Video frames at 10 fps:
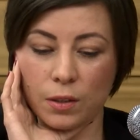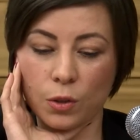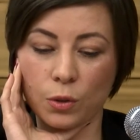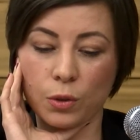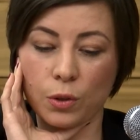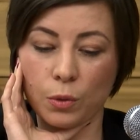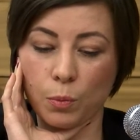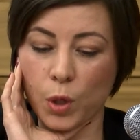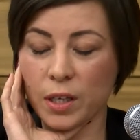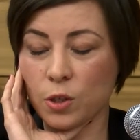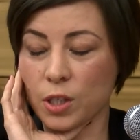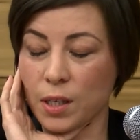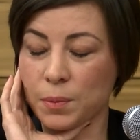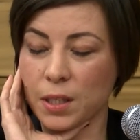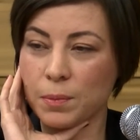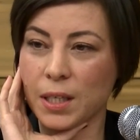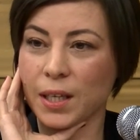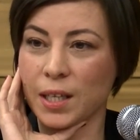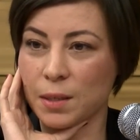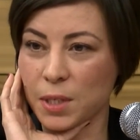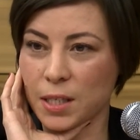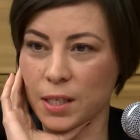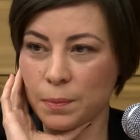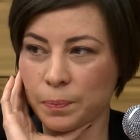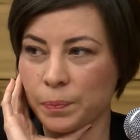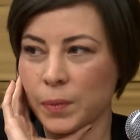donc moins susceptibles d'être indemnisés.